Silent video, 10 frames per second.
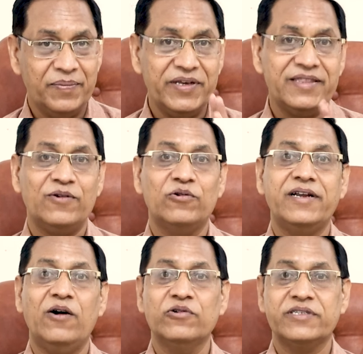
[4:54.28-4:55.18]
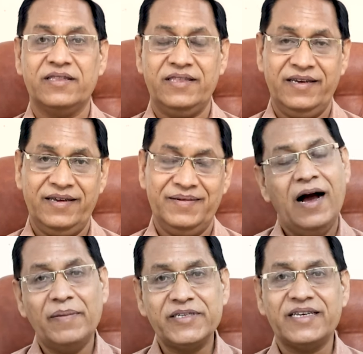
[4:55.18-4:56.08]
दीपेंद्र हुड्डा हो सकते हैं
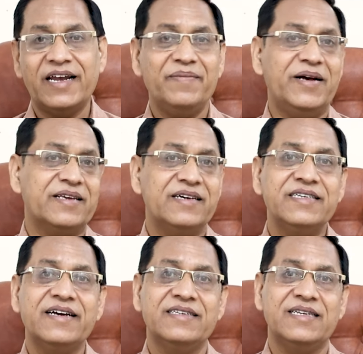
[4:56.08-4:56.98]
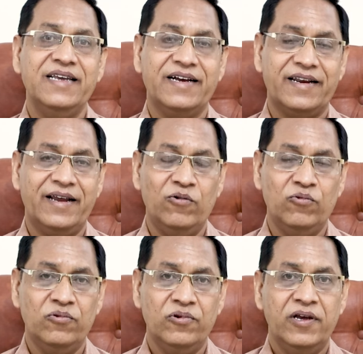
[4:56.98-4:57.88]
आपसे सारी बात का जिक्र इसलिए कर रहा हूं
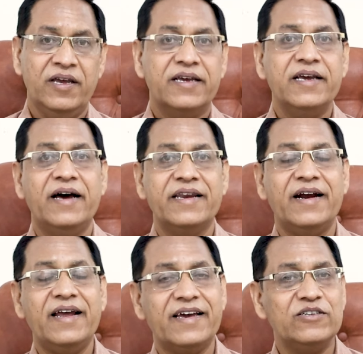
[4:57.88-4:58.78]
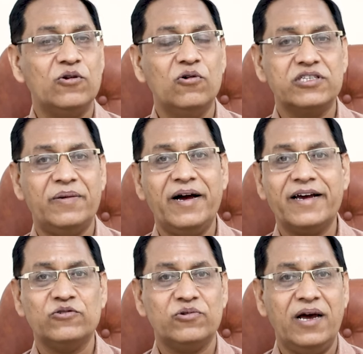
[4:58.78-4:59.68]
कि हरियाणा के जो लोकसभा
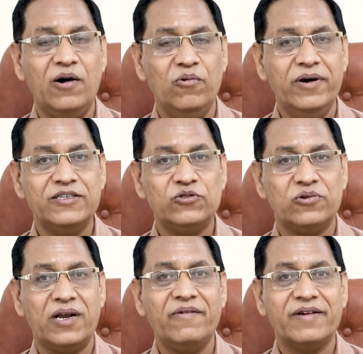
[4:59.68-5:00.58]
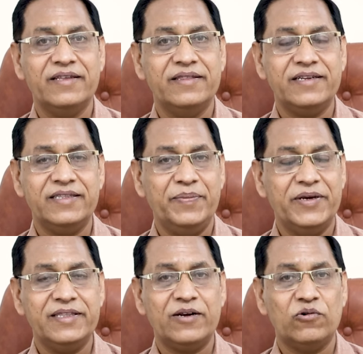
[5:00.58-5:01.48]
के चुनाव हुए इस चुनाव के अंदर
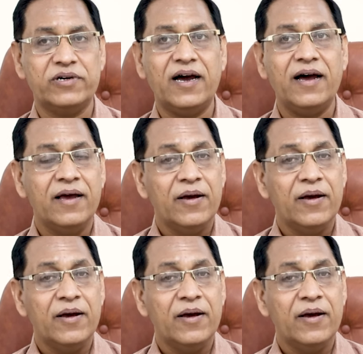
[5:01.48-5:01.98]
दीपेंद्र हुड्डा